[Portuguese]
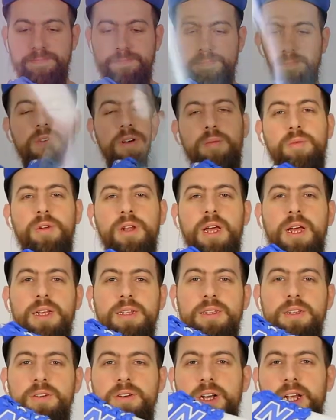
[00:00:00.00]
Vamos lá
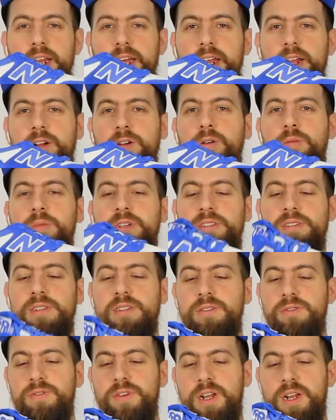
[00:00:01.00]
então, galera,
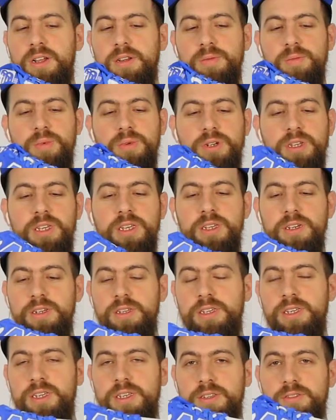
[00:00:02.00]
começando falando um pouquinho
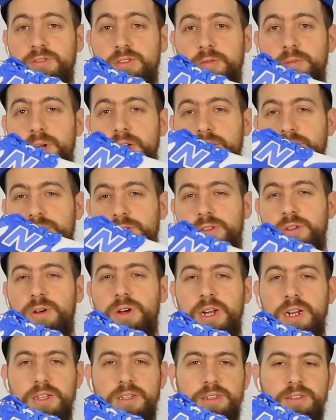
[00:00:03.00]
aqui sobre a
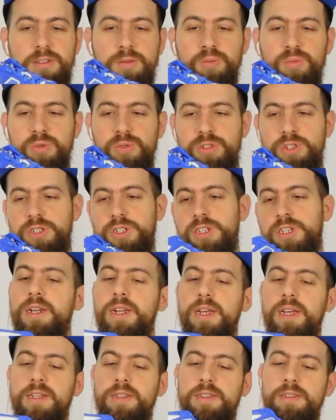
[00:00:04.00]
história desse boot,
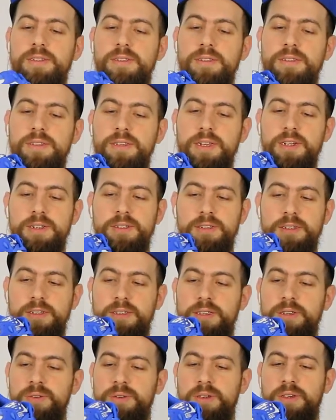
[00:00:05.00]
né, desse tênis
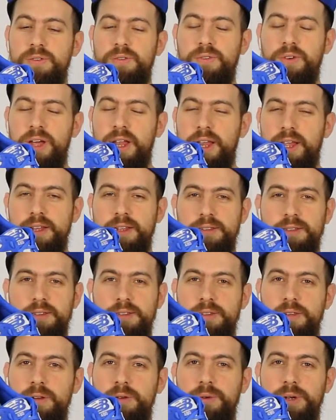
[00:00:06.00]
aqui, o que falar dessa
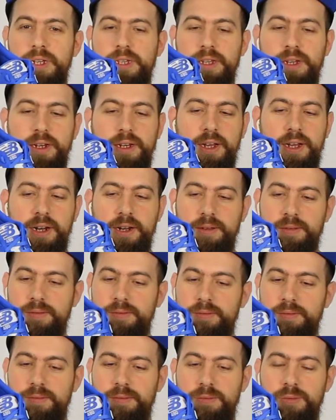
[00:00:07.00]
silhueta, cara.
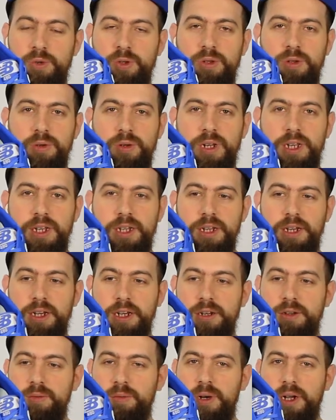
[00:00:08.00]
Muito linda que
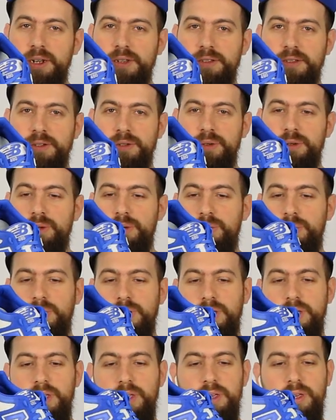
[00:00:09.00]
a New Balance colocou
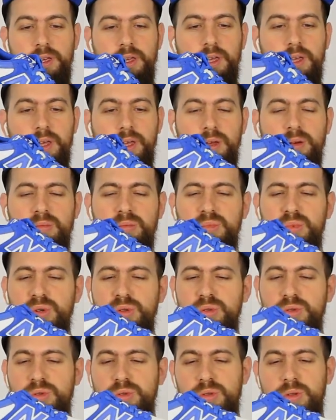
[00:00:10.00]
aqui.
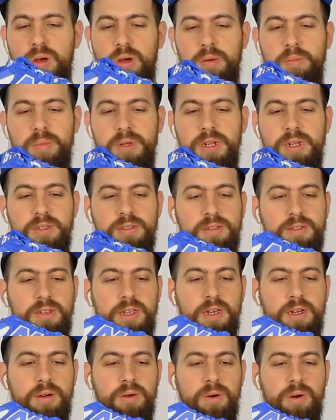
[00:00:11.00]
Muito top nesses
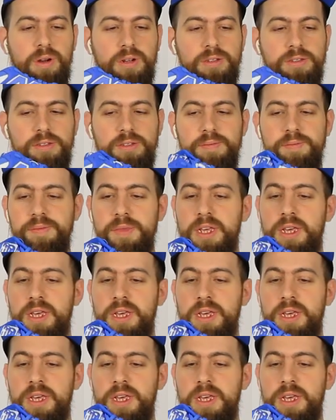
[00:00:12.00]
recortes.